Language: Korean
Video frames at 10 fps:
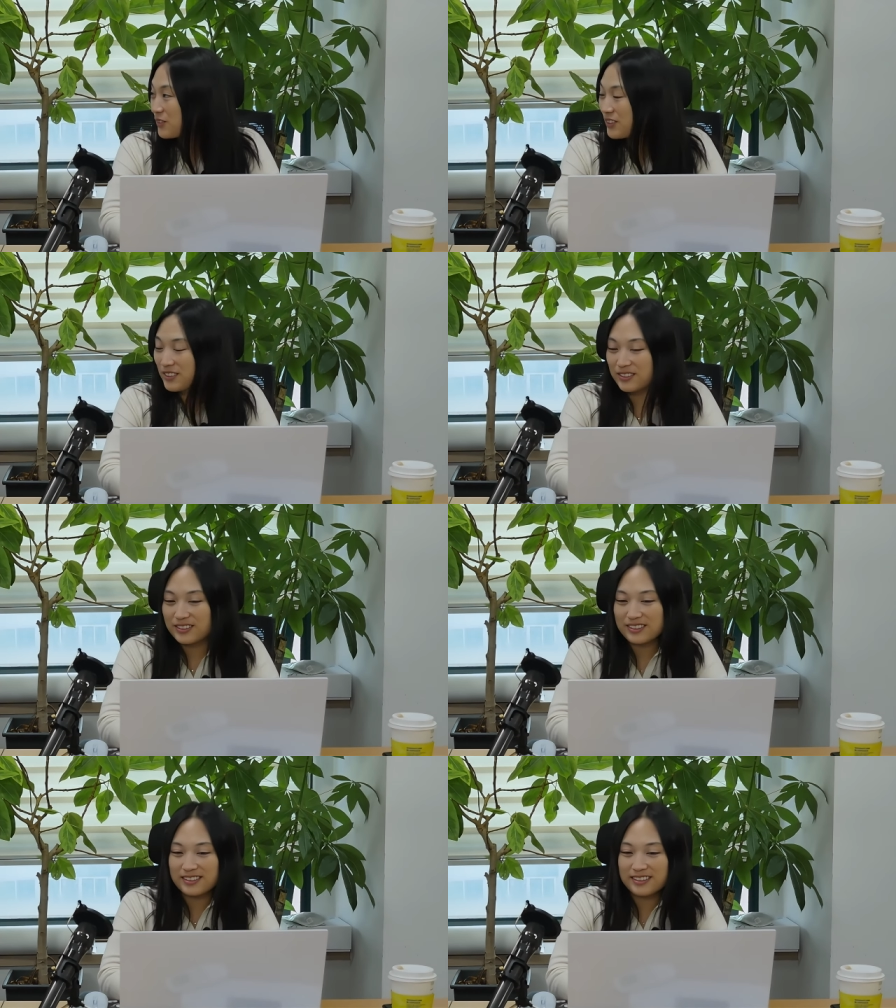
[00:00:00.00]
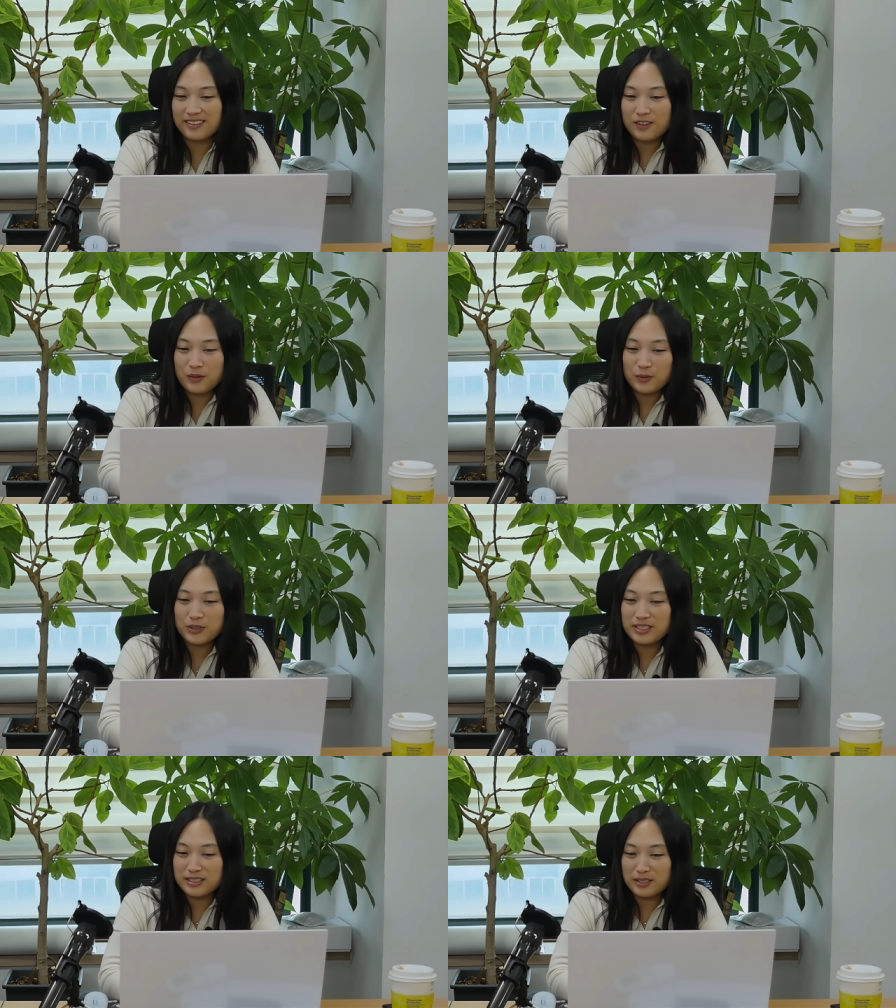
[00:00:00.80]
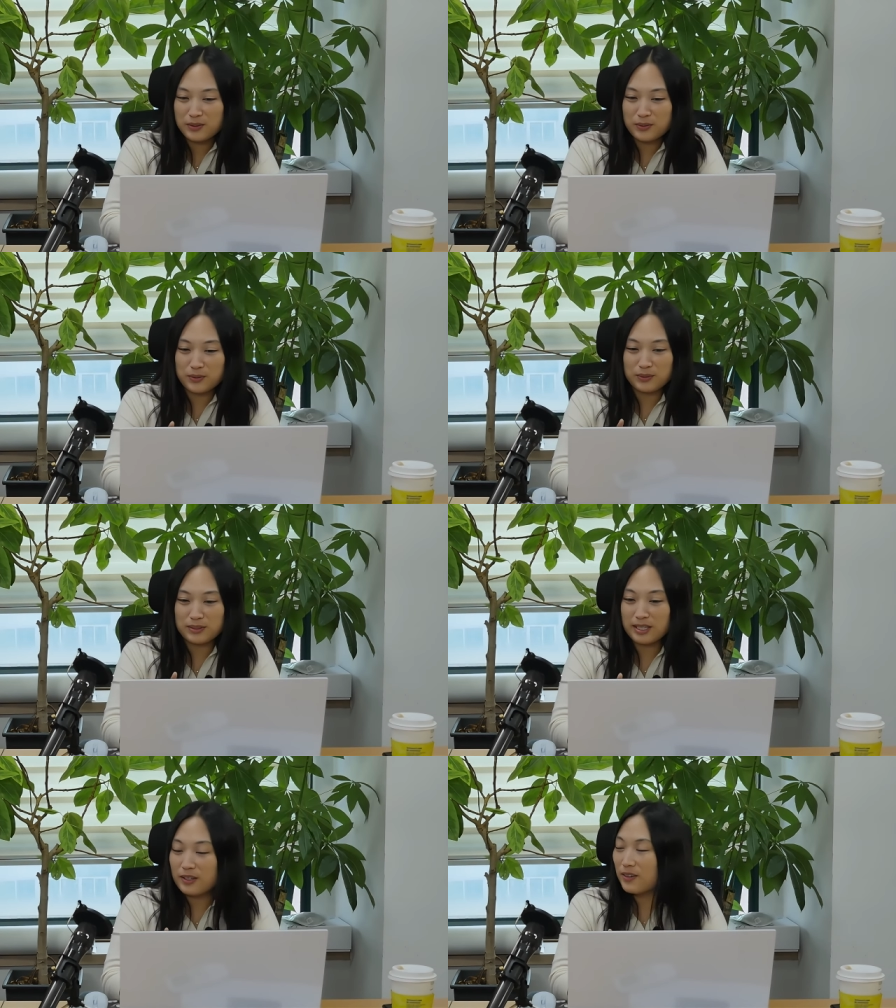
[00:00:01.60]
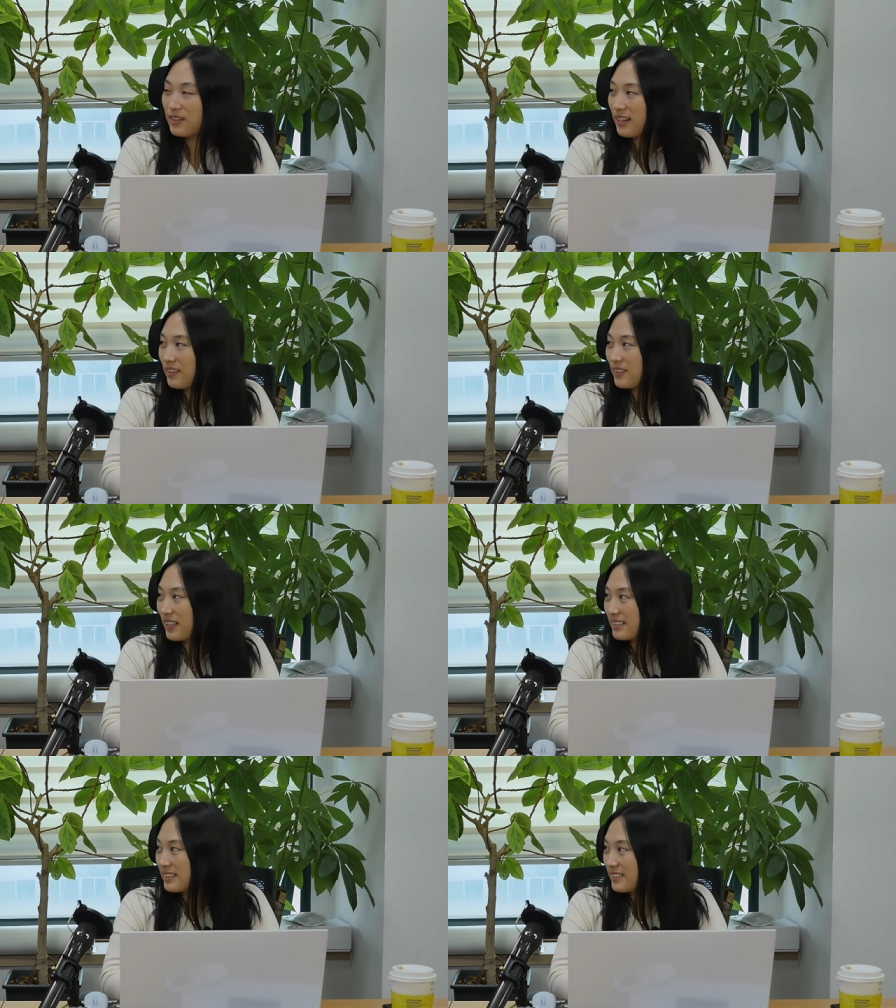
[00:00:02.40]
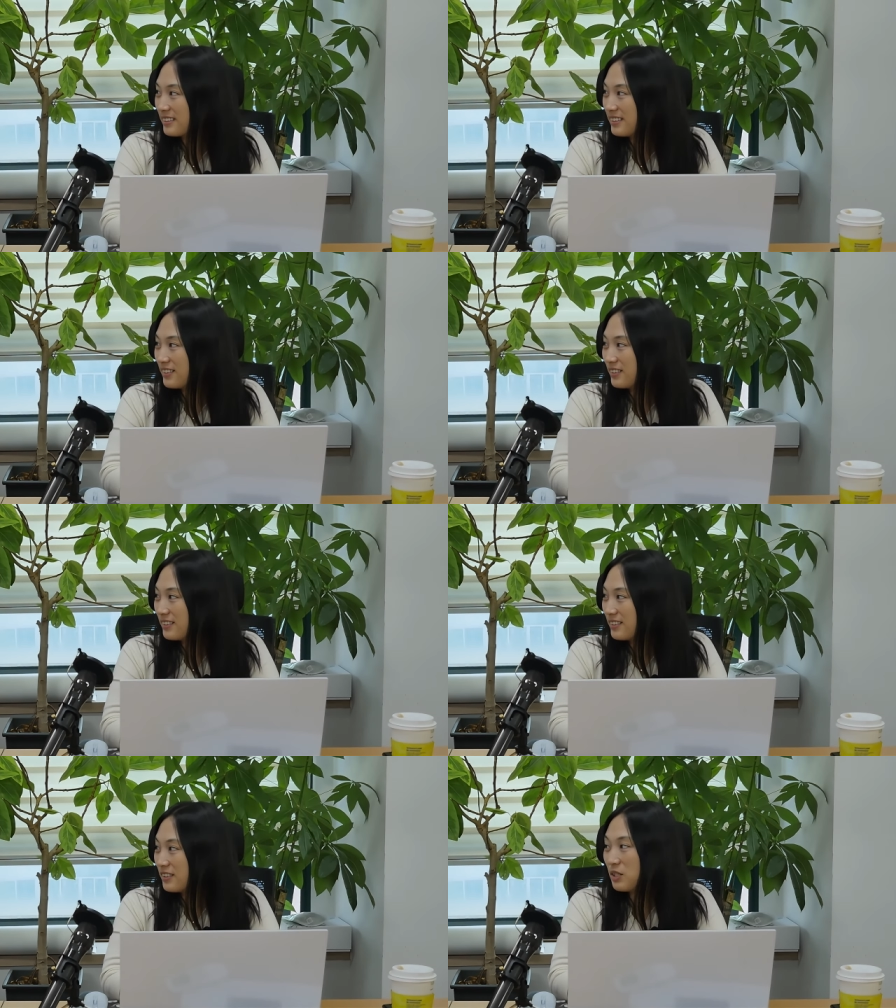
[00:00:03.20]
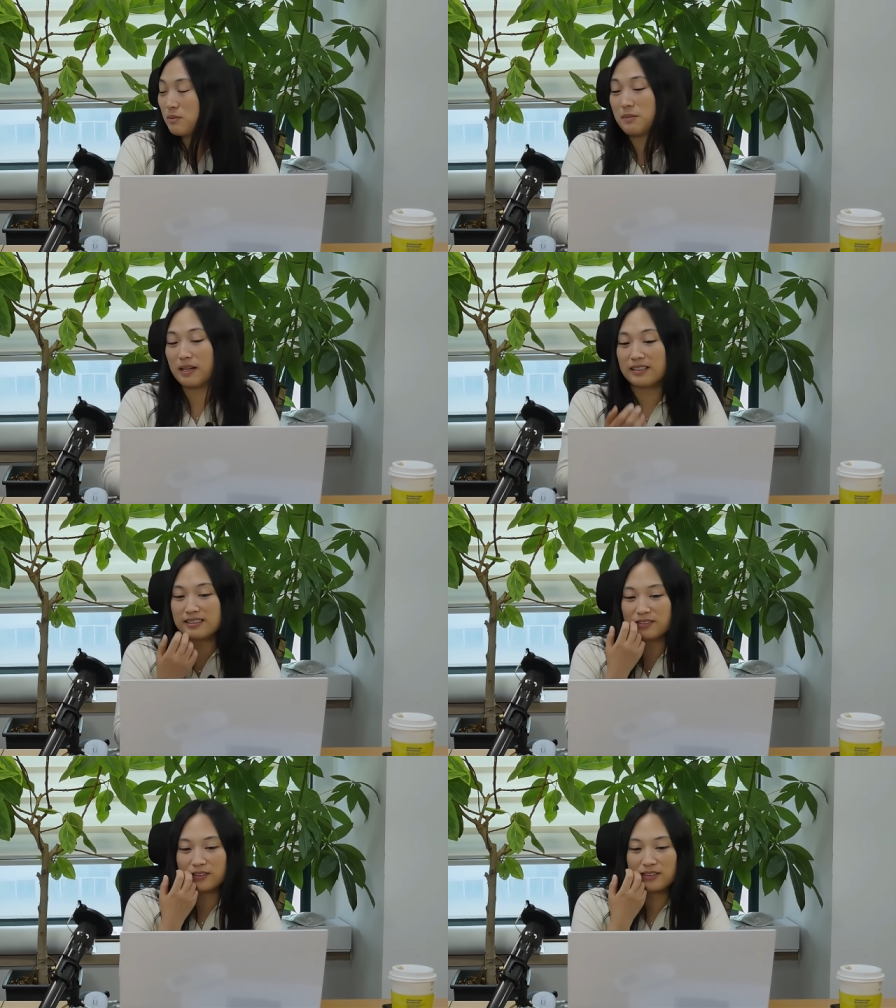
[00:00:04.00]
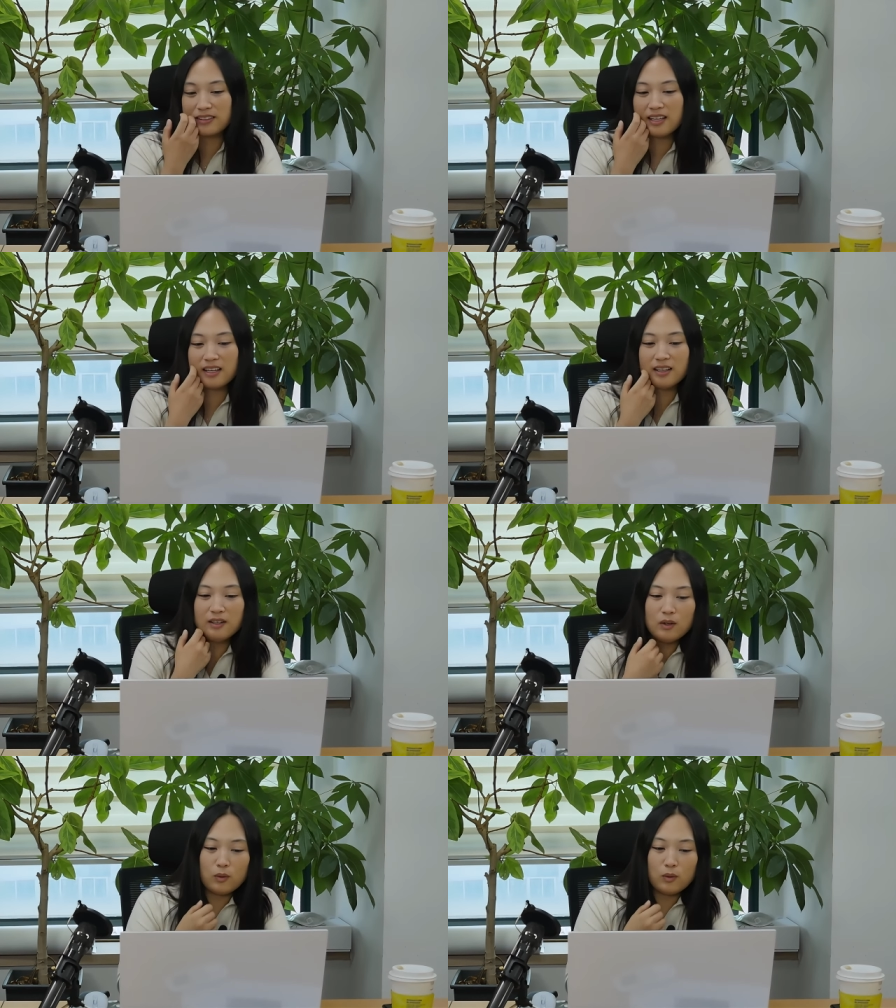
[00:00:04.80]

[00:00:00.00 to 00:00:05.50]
느껴졌거든요. 네. 어, 실제로 촬영을 한 것 같은 이런 느낌이 많이 들었는데 네.